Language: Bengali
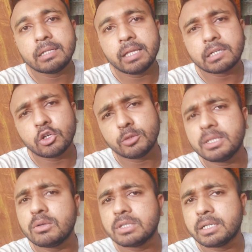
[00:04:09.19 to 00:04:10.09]
এটাতে একটা
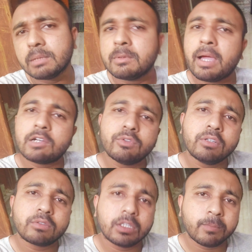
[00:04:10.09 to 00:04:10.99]
অসুবিধা হচ্ছে এটাতে আপনি
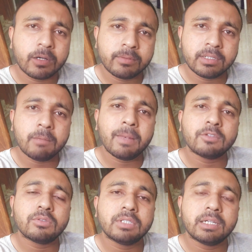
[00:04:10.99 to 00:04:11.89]
মাইক্রোফোন ইউজ করতে পারবেন না
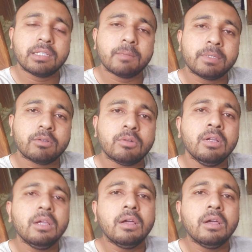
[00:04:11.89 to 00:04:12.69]
প্লাস হচ্ছে এটাতে আপনি কোনো